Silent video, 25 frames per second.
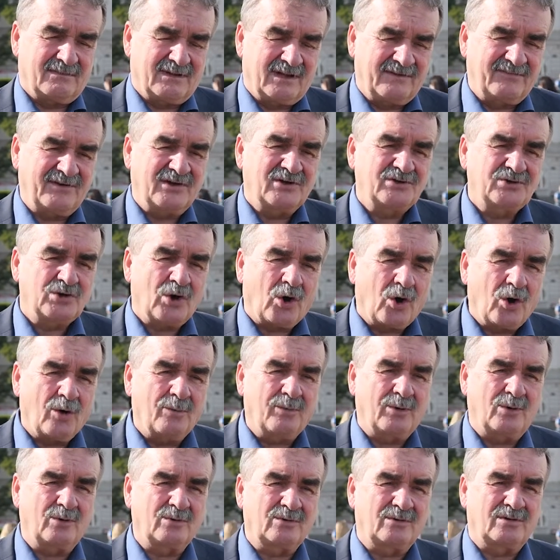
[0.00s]
największy
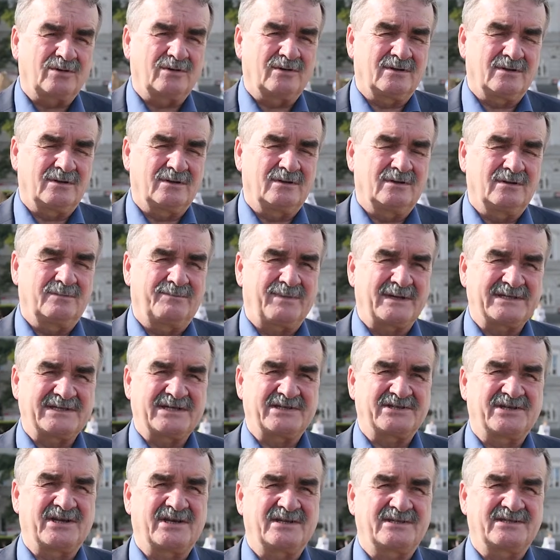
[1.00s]
obrót
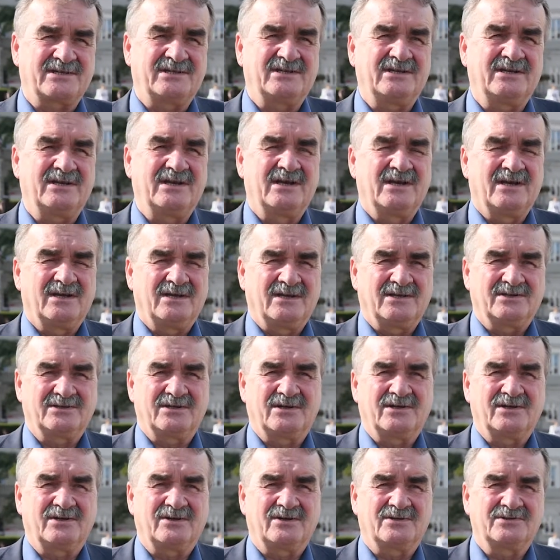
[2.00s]
pasażerski,
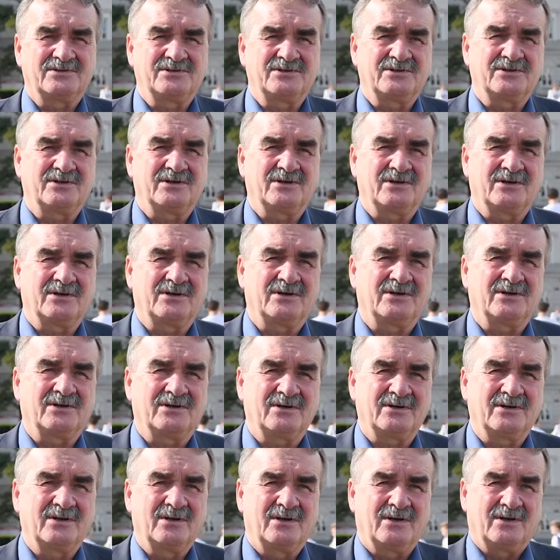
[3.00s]
jeżeli chodzi
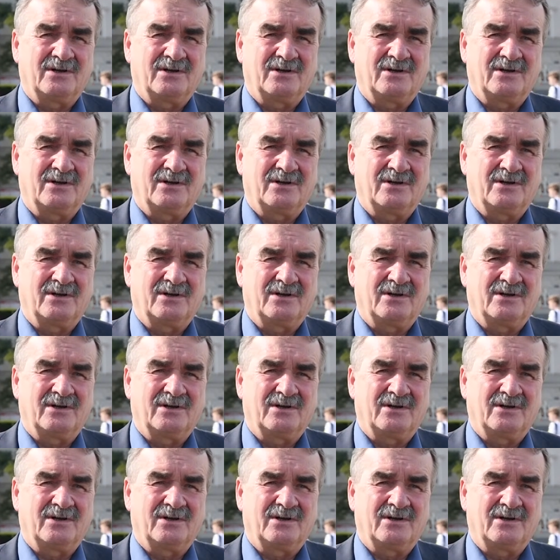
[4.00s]
o